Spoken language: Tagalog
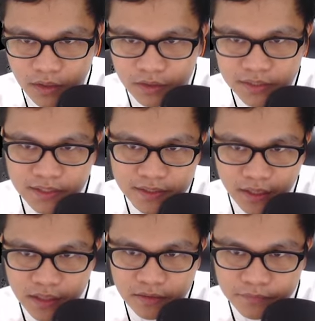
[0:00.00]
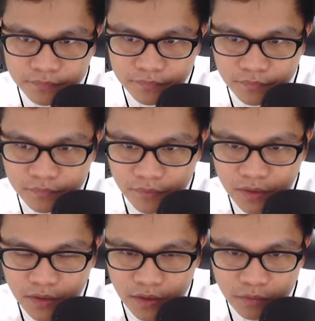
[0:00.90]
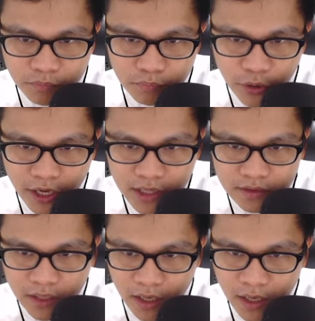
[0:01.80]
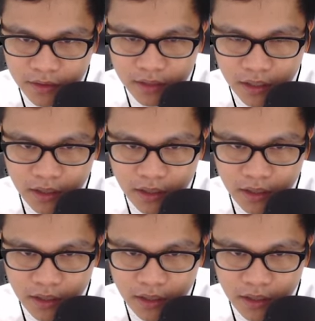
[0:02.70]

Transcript: This is red. Pwede na...